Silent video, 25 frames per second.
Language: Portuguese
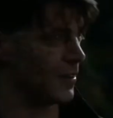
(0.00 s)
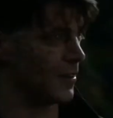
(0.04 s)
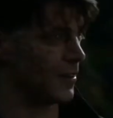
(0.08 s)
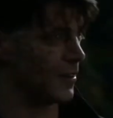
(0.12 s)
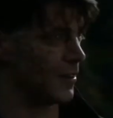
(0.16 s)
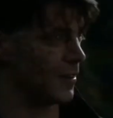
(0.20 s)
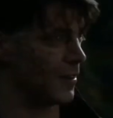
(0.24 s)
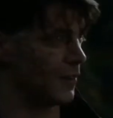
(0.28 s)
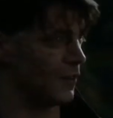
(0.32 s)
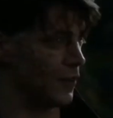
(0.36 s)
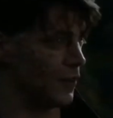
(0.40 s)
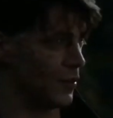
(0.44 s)

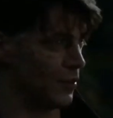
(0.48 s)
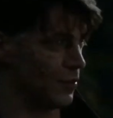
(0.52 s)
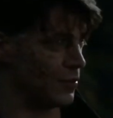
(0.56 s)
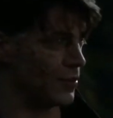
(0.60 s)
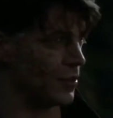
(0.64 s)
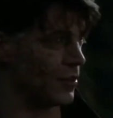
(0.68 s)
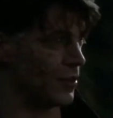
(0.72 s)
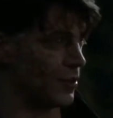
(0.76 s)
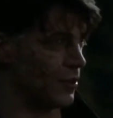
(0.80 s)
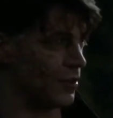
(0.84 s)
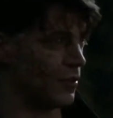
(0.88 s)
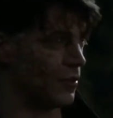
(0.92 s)
O seu eu
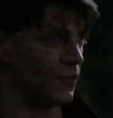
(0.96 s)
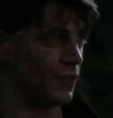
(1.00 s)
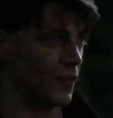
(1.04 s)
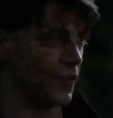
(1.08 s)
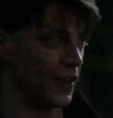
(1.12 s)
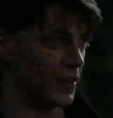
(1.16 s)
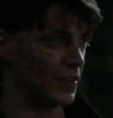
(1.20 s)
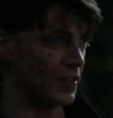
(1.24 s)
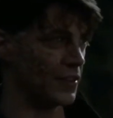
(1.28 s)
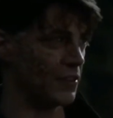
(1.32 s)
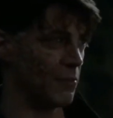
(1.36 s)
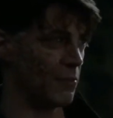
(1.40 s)
do futuro
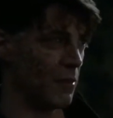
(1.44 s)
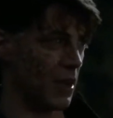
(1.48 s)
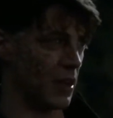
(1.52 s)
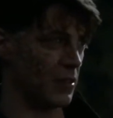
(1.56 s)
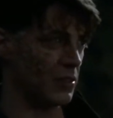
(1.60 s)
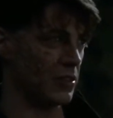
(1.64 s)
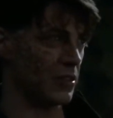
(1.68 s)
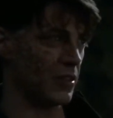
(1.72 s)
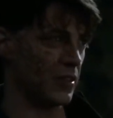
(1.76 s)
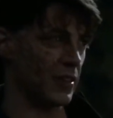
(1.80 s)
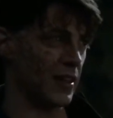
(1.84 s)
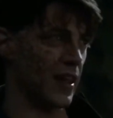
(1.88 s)
esqueceu
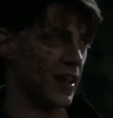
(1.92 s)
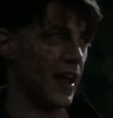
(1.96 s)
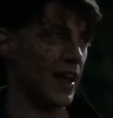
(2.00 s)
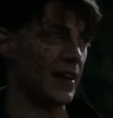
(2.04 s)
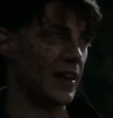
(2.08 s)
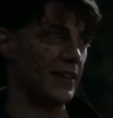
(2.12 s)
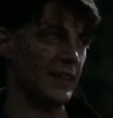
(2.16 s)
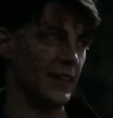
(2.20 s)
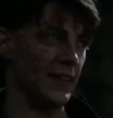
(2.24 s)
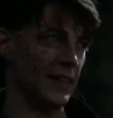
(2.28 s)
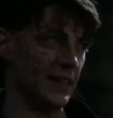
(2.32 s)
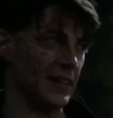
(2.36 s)
de
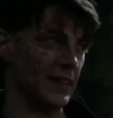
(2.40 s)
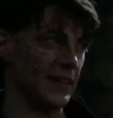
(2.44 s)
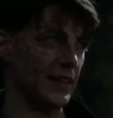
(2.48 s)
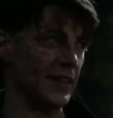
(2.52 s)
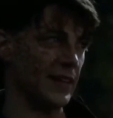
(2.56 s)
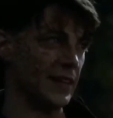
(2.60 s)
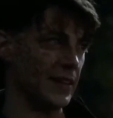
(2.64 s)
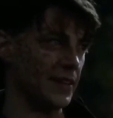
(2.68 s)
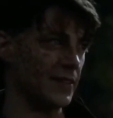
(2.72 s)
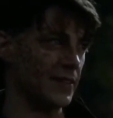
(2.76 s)
mencionar isso, né?